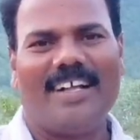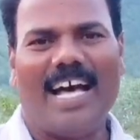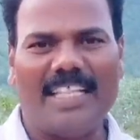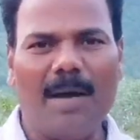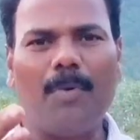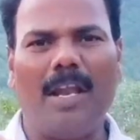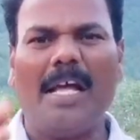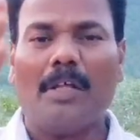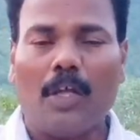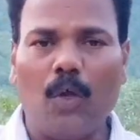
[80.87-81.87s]
அதே போல
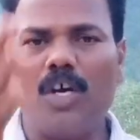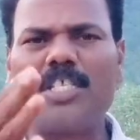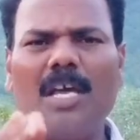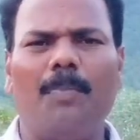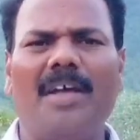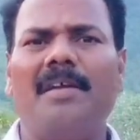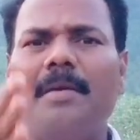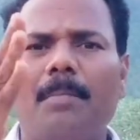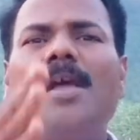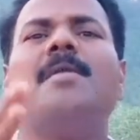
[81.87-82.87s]
யோசேப்பை
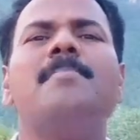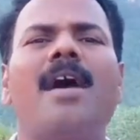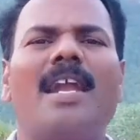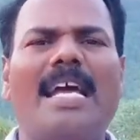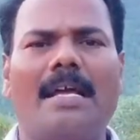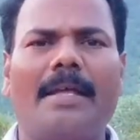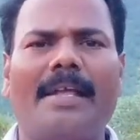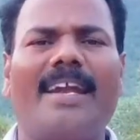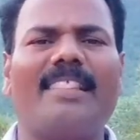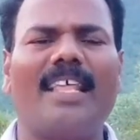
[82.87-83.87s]
மேன்மையான
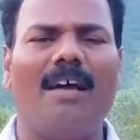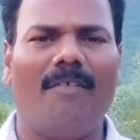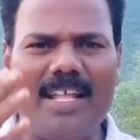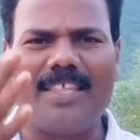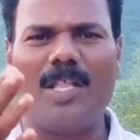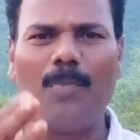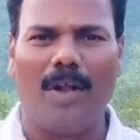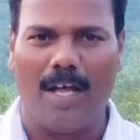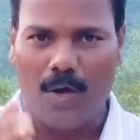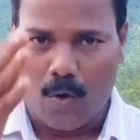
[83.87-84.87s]
இடத்துல வைத்தது
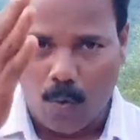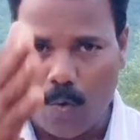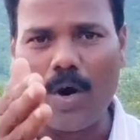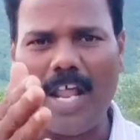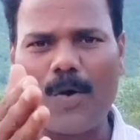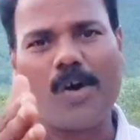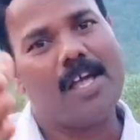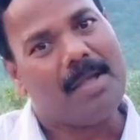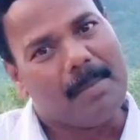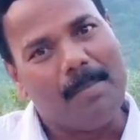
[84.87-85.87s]
போல உங்களை கூட
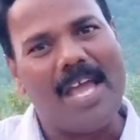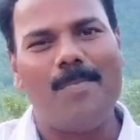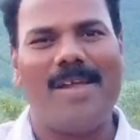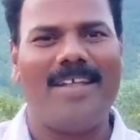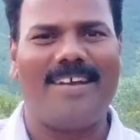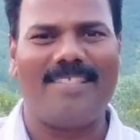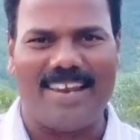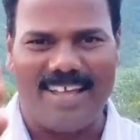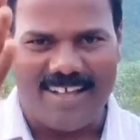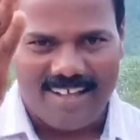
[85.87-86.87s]
மேன்மையான
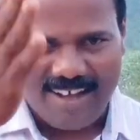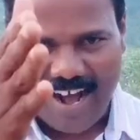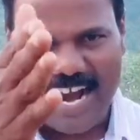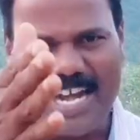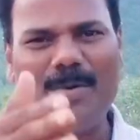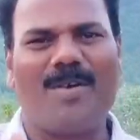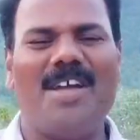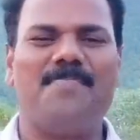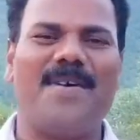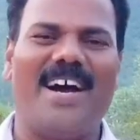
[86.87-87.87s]
இடத்துல ஆண்டவர்
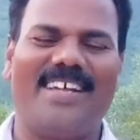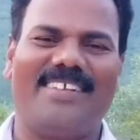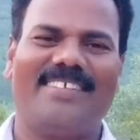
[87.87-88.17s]
வைப்பார்